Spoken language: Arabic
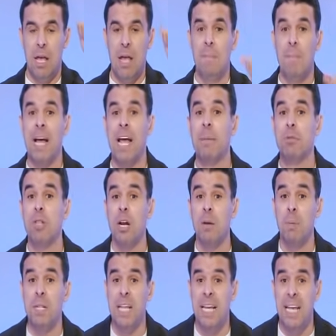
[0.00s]
اما جاب
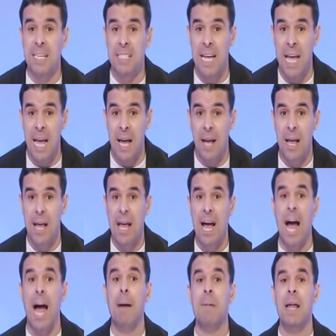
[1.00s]
ضربه الجزاء
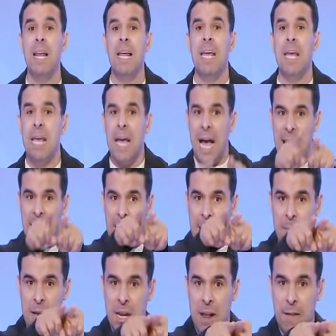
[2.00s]
عمل ايه هل
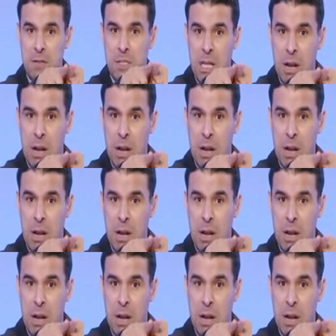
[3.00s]
عمل نفس